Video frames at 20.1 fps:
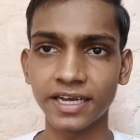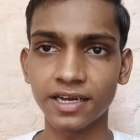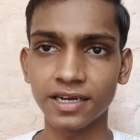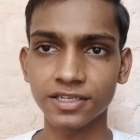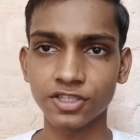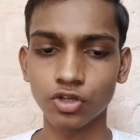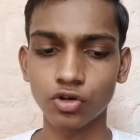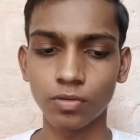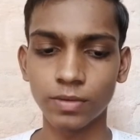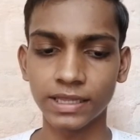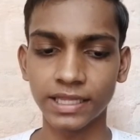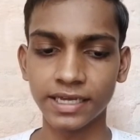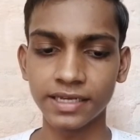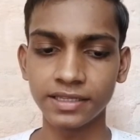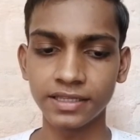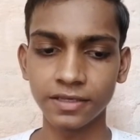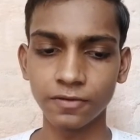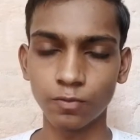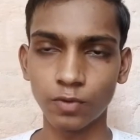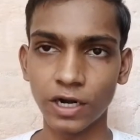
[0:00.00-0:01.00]
एक अगस्त को बताई
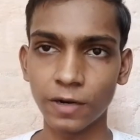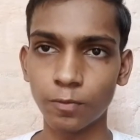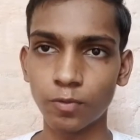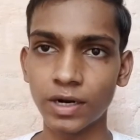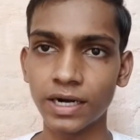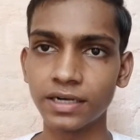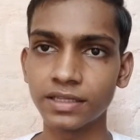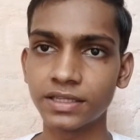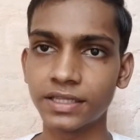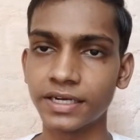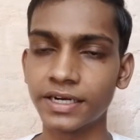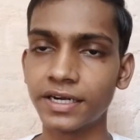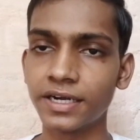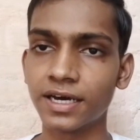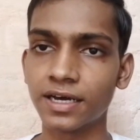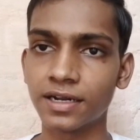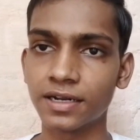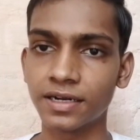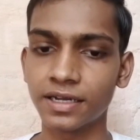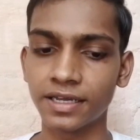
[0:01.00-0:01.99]
थी थ्री
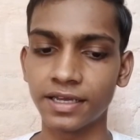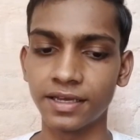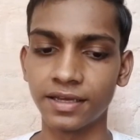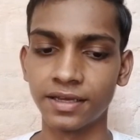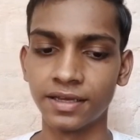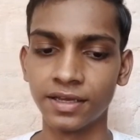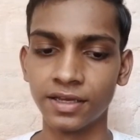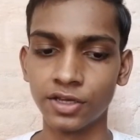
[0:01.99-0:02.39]
डॉलर की